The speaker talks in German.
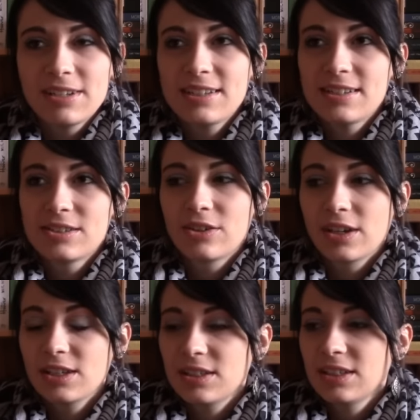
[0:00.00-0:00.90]
dass es doch
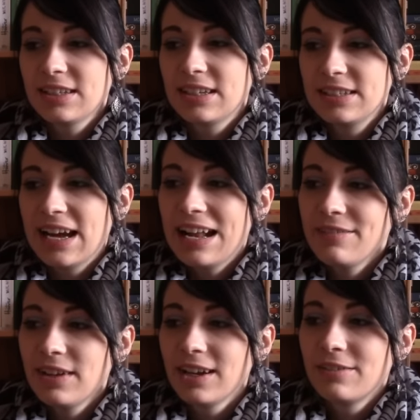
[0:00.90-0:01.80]
richtig
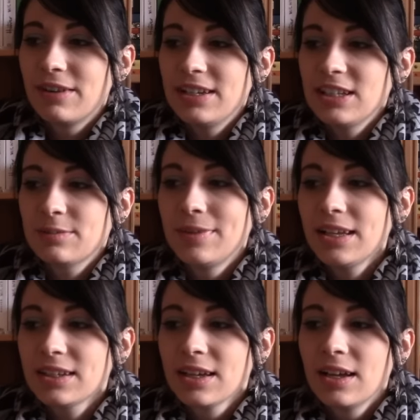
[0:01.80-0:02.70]
genial wäre, wenn ich
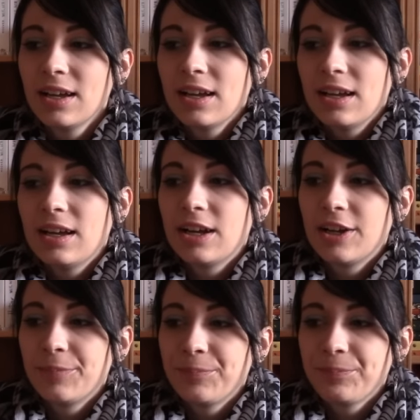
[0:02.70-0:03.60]
mich
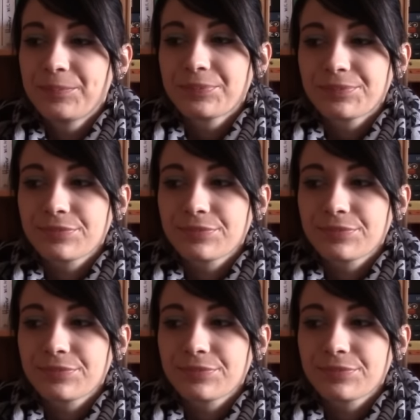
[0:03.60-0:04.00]
ähm,